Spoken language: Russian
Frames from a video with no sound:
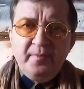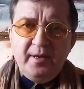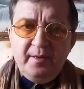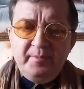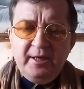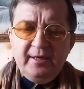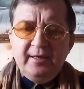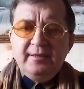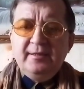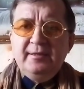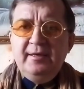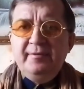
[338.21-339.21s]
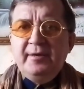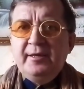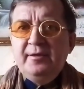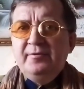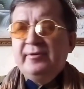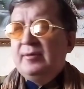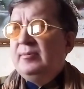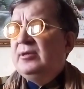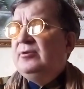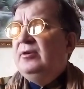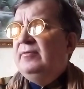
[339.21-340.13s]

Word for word: американцы сливают информацию